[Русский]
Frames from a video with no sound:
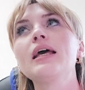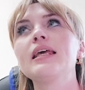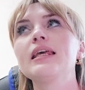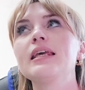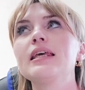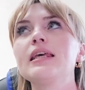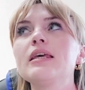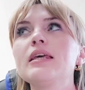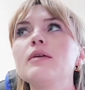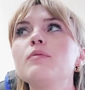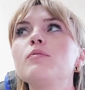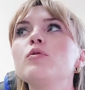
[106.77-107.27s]

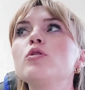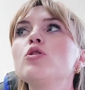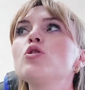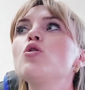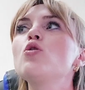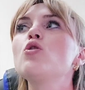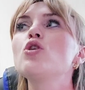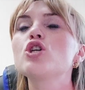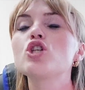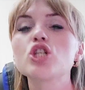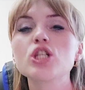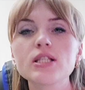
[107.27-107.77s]
и
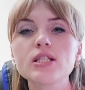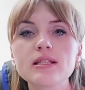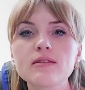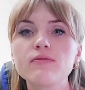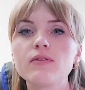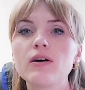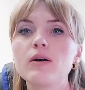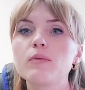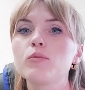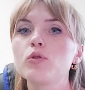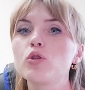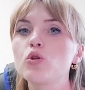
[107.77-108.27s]

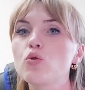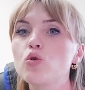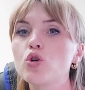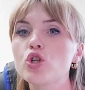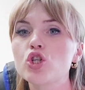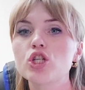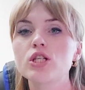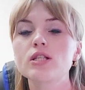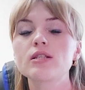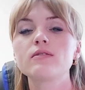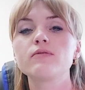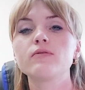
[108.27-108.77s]

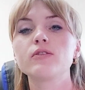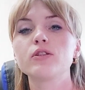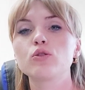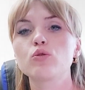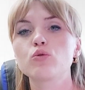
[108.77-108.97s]
множество-множество